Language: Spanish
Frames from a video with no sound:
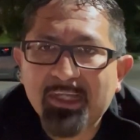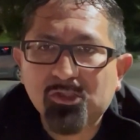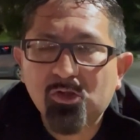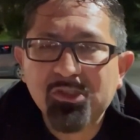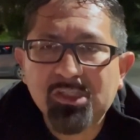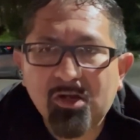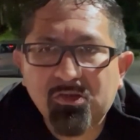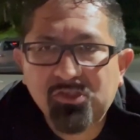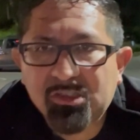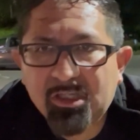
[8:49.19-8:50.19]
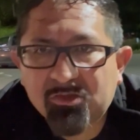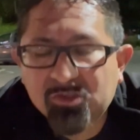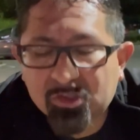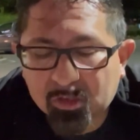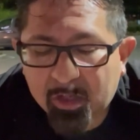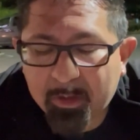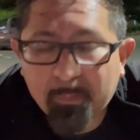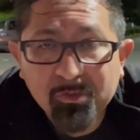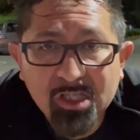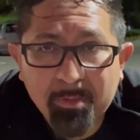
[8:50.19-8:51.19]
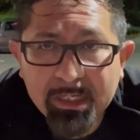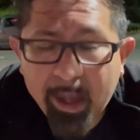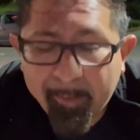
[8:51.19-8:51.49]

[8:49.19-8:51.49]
solo hacer el cochinero nosotros, a mi esposa y a mí.